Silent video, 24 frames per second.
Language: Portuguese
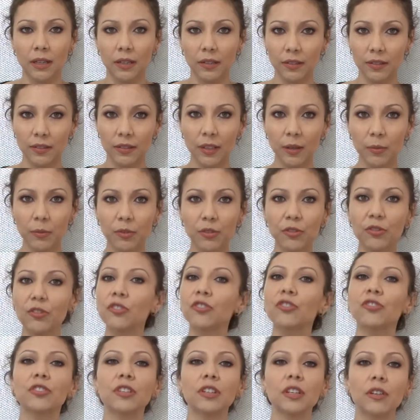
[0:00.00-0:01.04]
Estamos
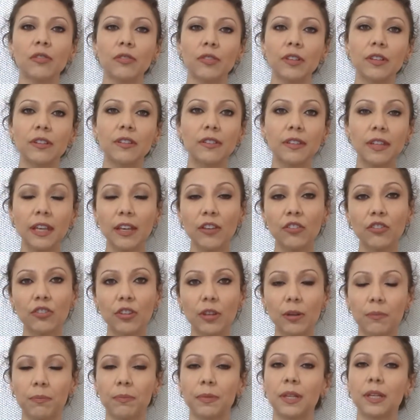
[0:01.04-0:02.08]
no dia 26 de
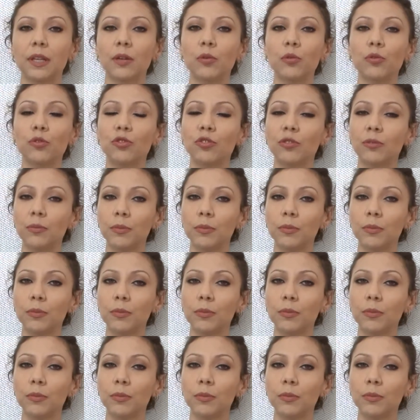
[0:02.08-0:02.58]
abril de